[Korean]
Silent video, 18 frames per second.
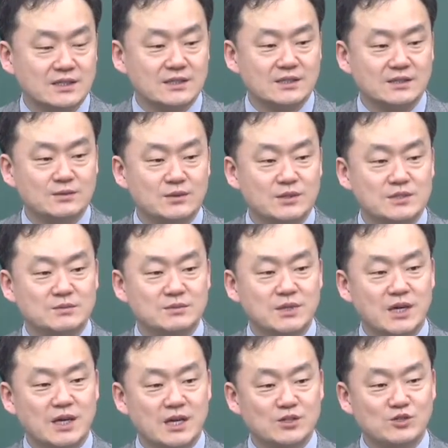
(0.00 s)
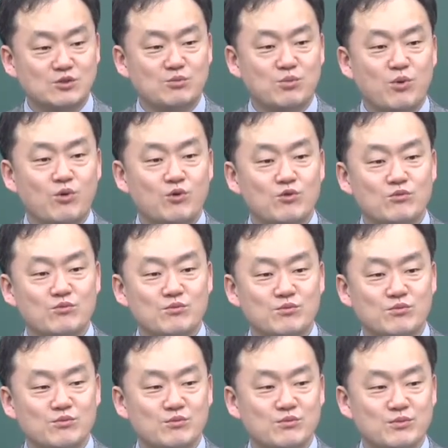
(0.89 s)
우리 지금 계속
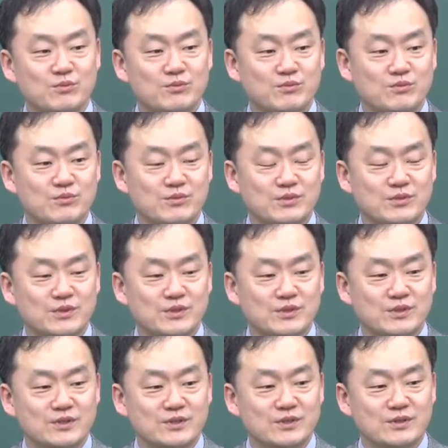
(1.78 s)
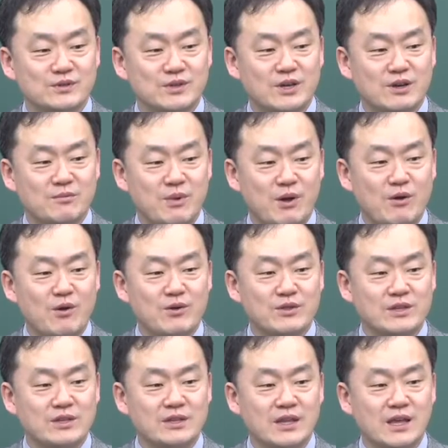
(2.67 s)
복음 그 우리가
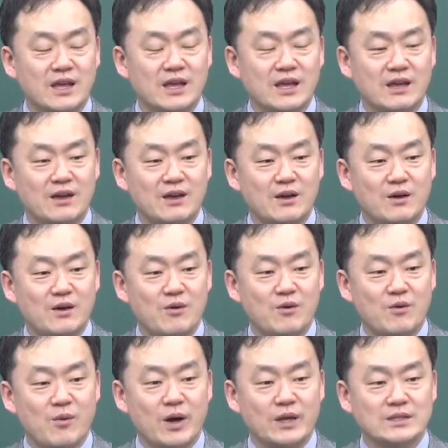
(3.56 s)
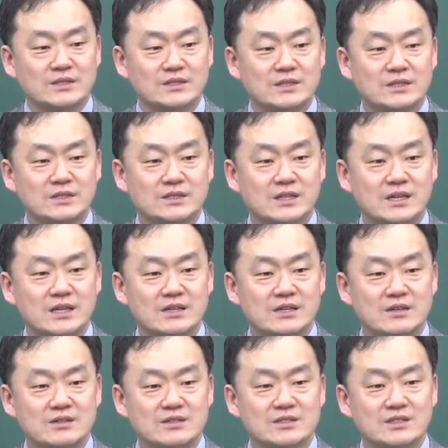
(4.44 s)
배웠는데 완전케
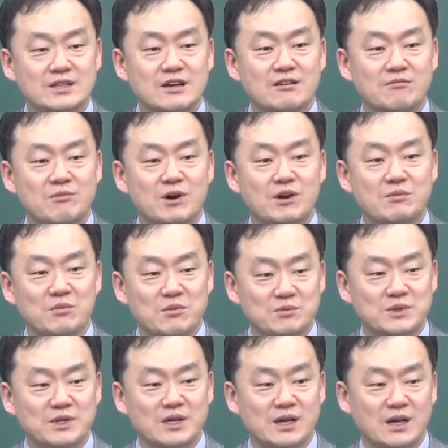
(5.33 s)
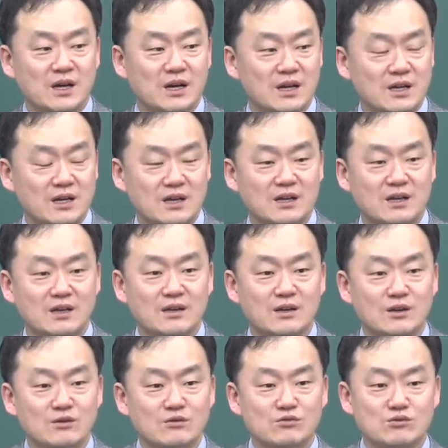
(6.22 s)
되어진다는 말은 뭡니까?
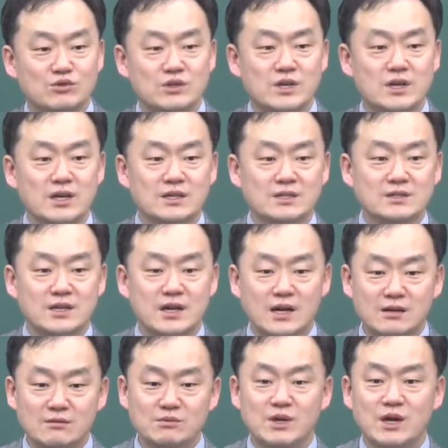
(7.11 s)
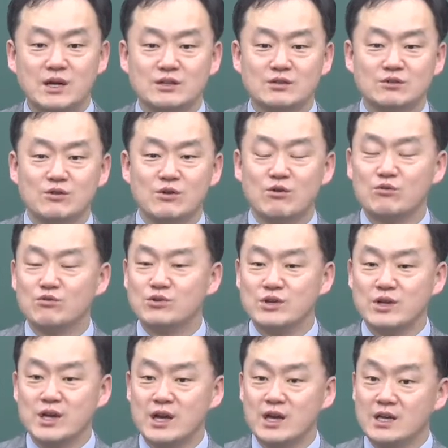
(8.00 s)
우리의 삶이 아니고
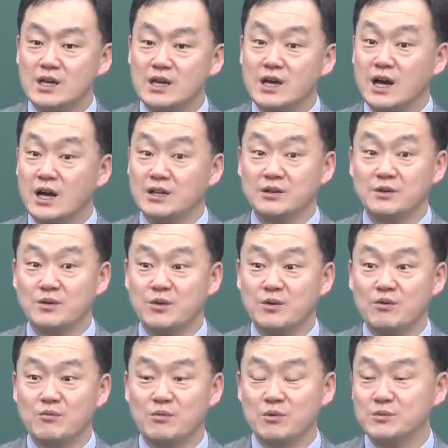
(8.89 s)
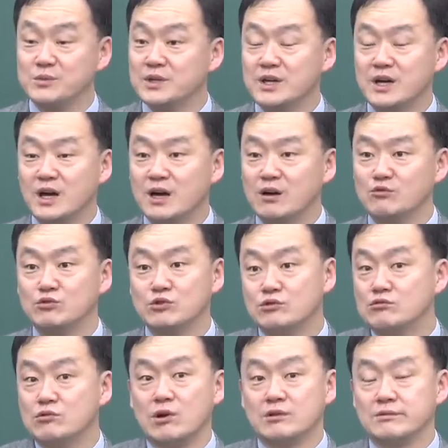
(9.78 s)
우리의 행위가 아니고 뭡니까?
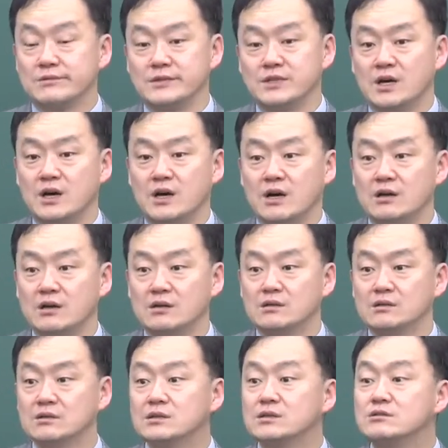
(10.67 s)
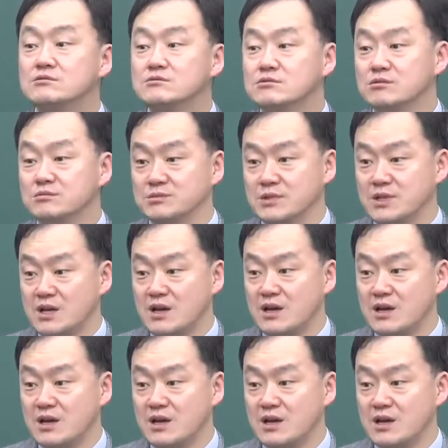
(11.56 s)
우리도 아닙니다. 그리스도입니다.